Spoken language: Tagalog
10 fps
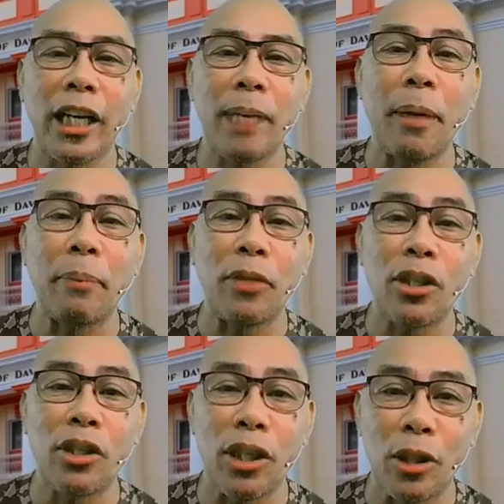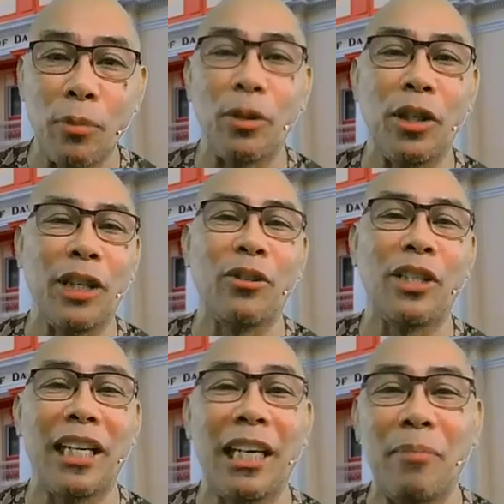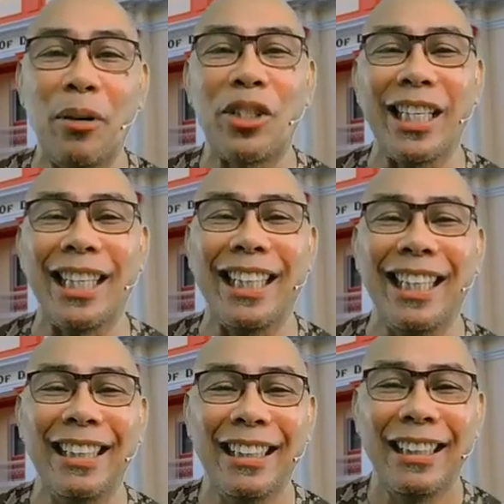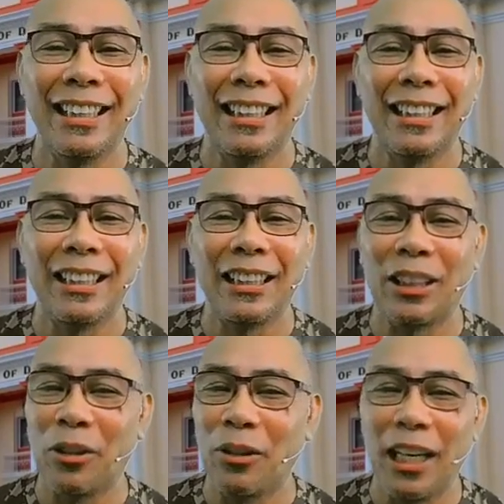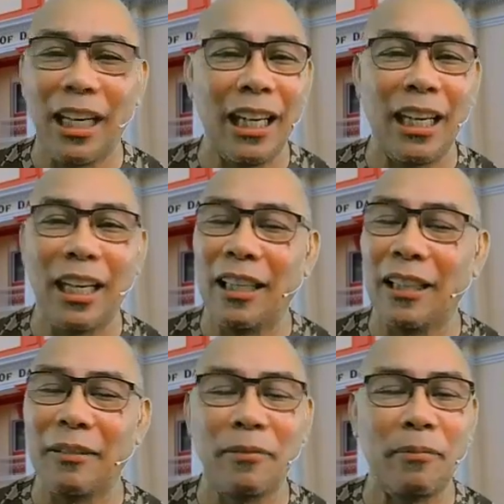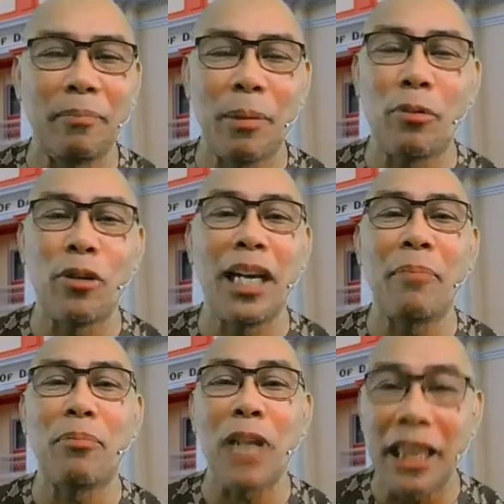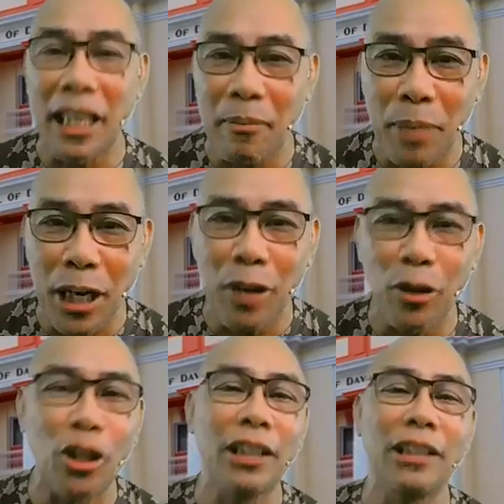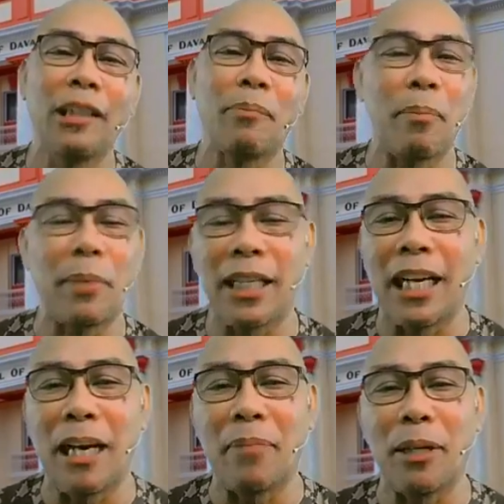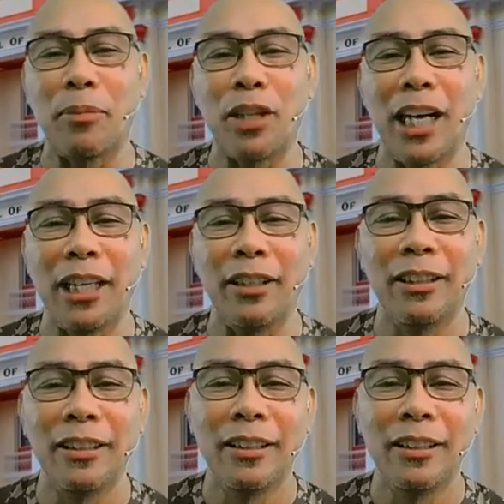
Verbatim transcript: Baptist Church po dito sa Davao City. So, uh, papurihan po natin ng Panginoon. Napapasalamat po tayo.